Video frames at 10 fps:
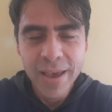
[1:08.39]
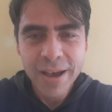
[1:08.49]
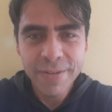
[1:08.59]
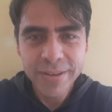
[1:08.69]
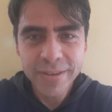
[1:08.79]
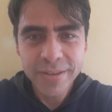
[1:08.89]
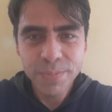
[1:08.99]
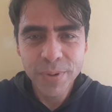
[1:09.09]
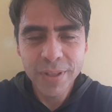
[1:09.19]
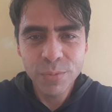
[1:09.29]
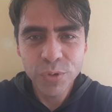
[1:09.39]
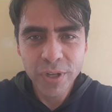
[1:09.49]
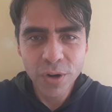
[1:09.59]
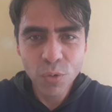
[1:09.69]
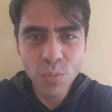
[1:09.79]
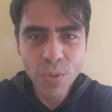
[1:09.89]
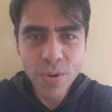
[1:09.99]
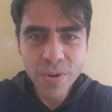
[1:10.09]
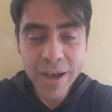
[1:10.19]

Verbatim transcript: A veces perdemos el rumbo,